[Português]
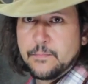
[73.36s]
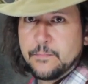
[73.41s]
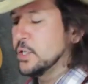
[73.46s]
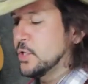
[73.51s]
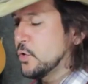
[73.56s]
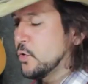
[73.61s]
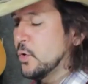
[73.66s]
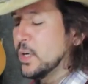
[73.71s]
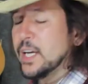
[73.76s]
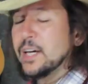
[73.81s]

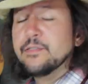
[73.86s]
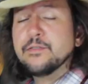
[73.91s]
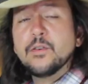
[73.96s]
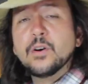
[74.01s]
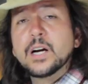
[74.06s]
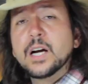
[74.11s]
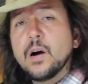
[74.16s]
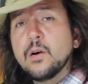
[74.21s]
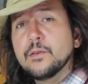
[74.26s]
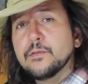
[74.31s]
Escolha a
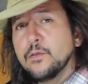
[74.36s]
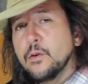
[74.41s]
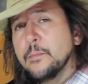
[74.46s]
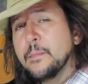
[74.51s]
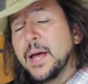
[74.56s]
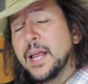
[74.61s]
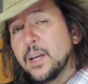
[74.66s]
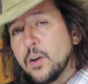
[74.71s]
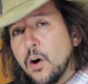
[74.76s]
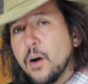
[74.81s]
vogal que for
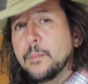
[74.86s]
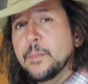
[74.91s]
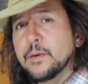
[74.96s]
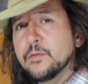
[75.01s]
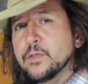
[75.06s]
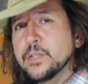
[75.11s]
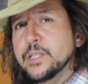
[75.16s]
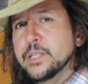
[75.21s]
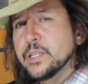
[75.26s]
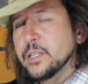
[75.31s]
melhor para
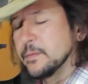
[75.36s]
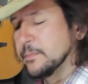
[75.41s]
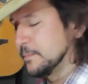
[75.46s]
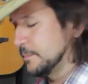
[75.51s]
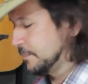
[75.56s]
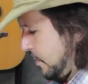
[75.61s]
você.